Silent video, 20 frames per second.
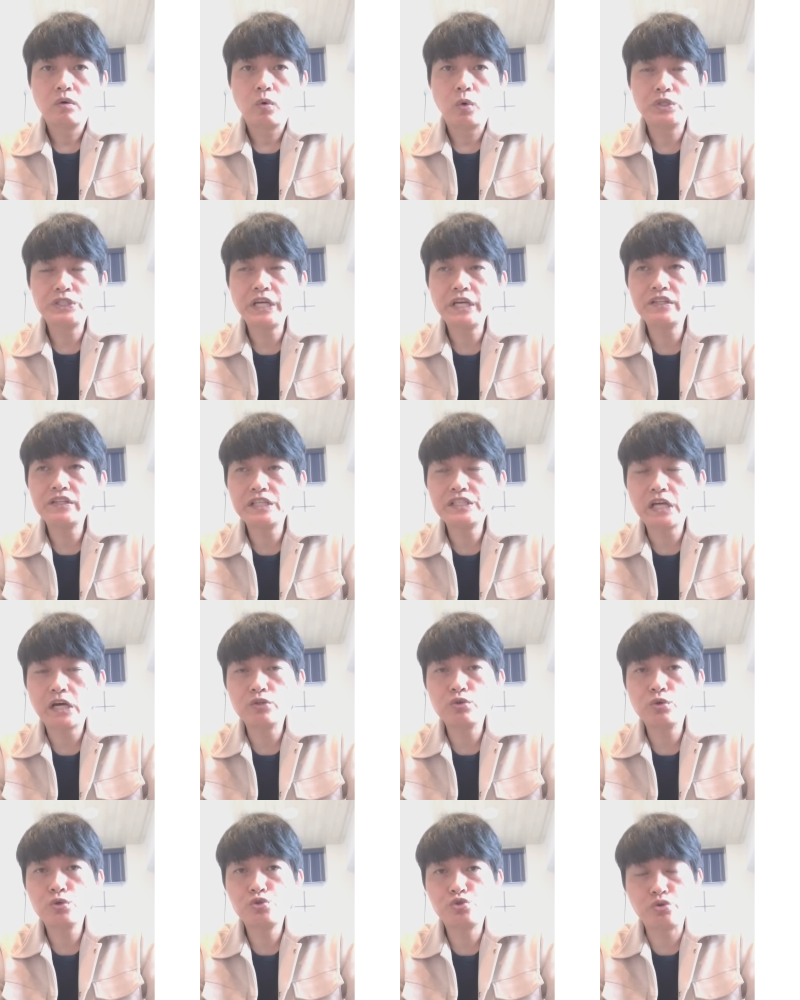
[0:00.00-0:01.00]
我现在在
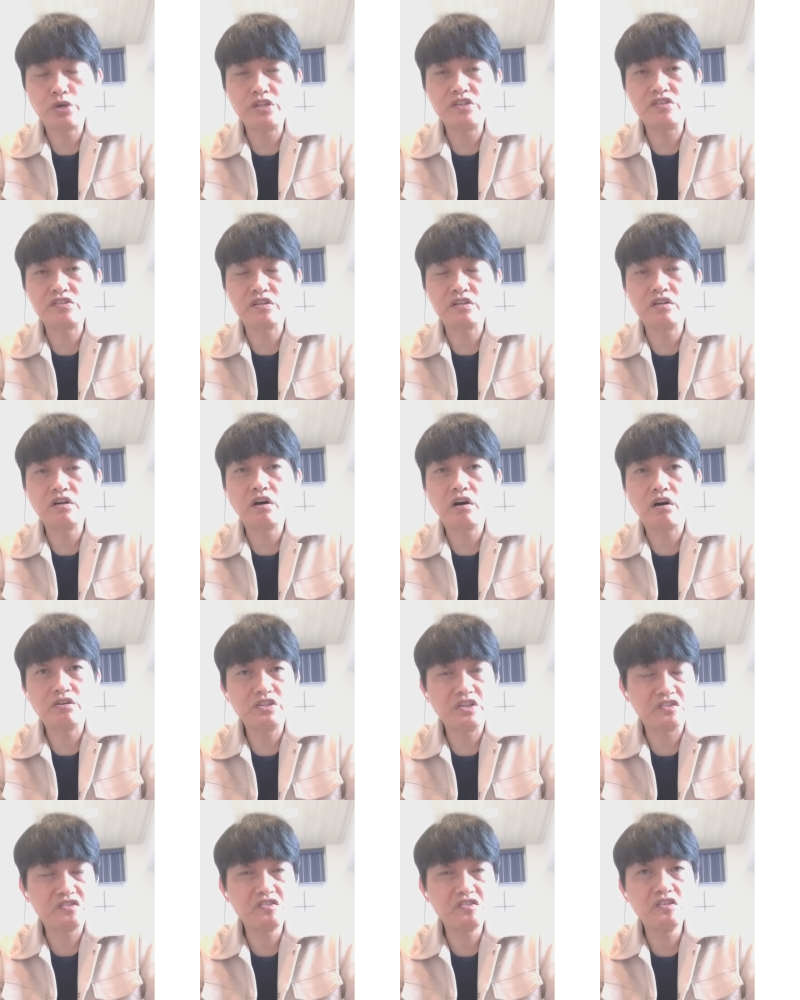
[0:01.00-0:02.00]
讲说选择哈、哦，
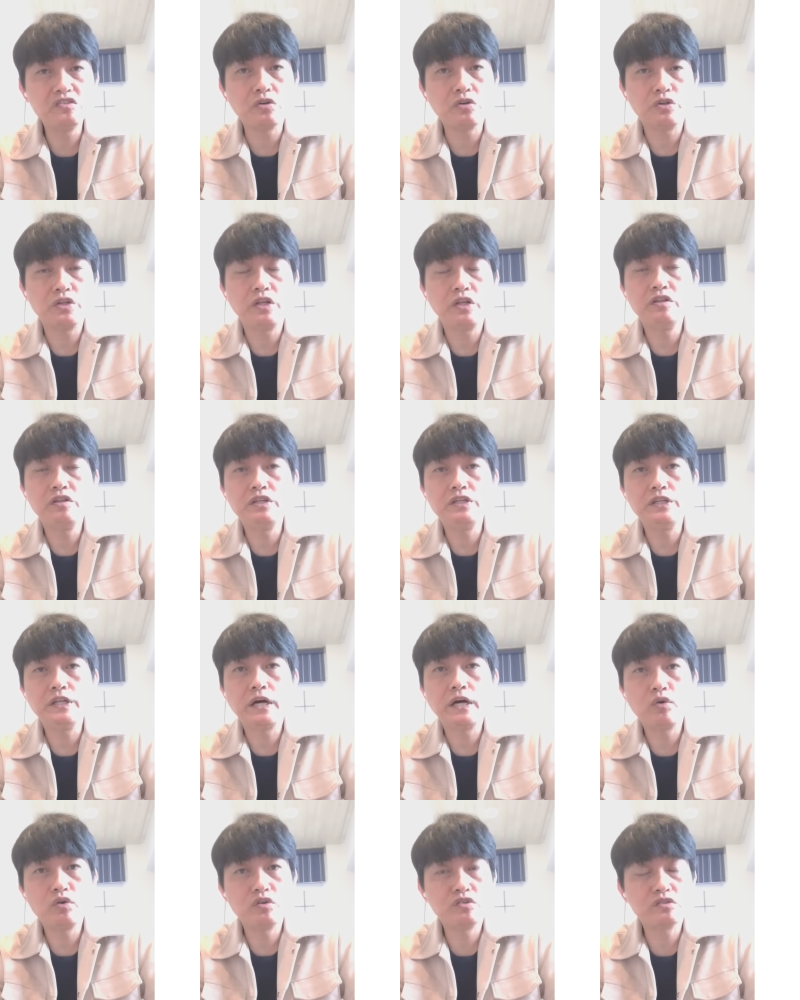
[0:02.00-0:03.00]
也是一种能力
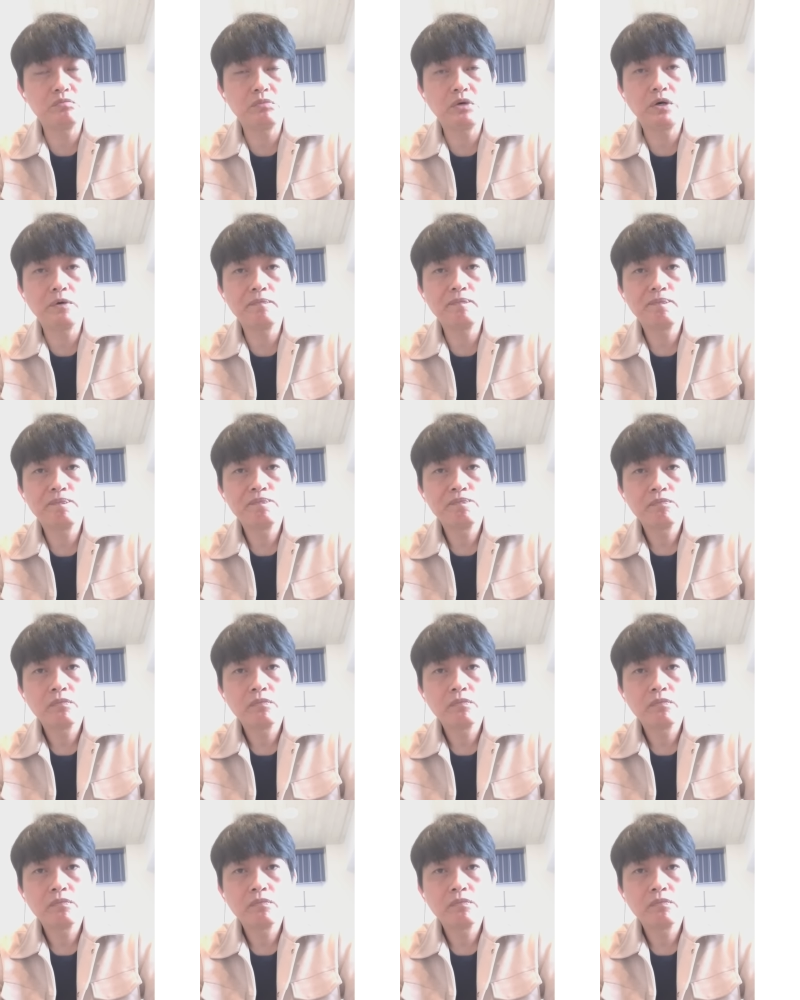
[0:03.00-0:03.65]
啊。为什么？